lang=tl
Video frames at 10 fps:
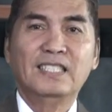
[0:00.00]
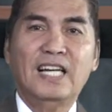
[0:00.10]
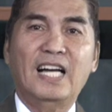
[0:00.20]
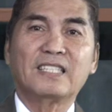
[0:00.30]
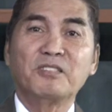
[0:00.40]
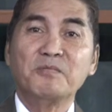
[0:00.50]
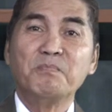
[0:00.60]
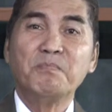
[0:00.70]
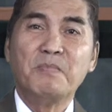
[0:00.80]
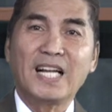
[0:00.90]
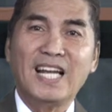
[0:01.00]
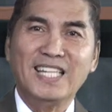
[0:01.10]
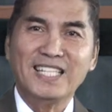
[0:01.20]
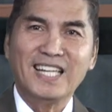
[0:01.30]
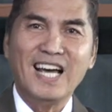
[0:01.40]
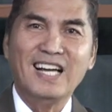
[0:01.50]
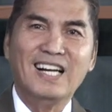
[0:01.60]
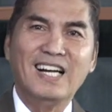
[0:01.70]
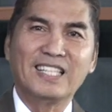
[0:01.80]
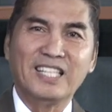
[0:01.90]
at magaling na
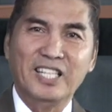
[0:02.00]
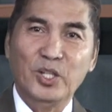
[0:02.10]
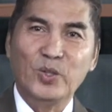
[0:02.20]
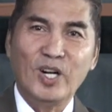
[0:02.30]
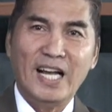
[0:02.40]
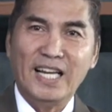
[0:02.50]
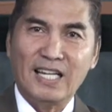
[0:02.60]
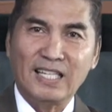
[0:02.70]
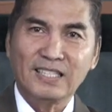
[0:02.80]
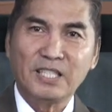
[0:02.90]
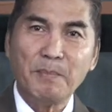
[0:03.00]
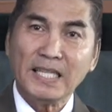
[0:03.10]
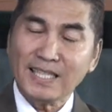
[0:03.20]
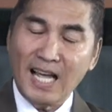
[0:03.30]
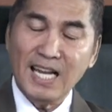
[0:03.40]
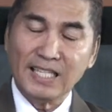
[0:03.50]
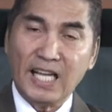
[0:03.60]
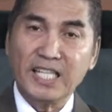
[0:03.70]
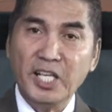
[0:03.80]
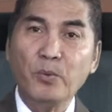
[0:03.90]
ang iyong anak. Samantalang
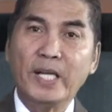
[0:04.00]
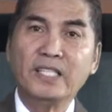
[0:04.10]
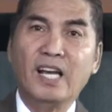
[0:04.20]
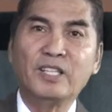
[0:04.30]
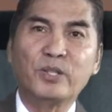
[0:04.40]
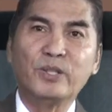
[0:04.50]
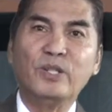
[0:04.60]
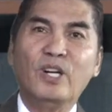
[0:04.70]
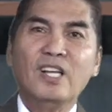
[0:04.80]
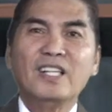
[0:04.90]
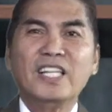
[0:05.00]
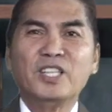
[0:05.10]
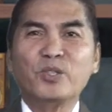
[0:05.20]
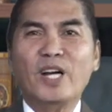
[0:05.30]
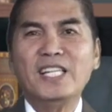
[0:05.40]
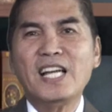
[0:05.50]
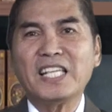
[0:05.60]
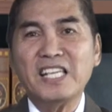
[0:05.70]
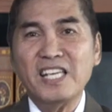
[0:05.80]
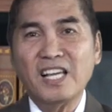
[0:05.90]
nang iwan niya ito, ito ay
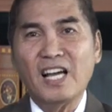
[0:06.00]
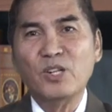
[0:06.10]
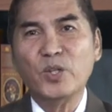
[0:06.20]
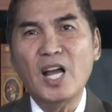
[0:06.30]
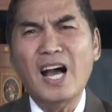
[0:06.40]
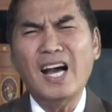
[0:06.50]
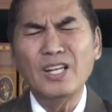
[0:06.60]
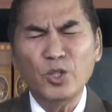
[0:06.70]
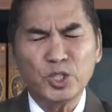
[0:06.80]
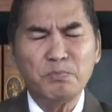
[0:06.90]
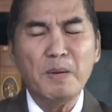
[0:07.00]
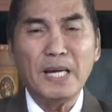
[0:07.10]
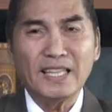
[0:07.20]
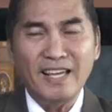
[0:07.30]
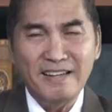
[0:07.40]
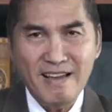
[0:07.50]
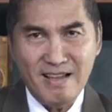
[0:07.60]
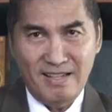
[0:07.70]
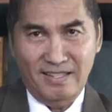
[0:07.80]
naghihingalo na halos mamatay na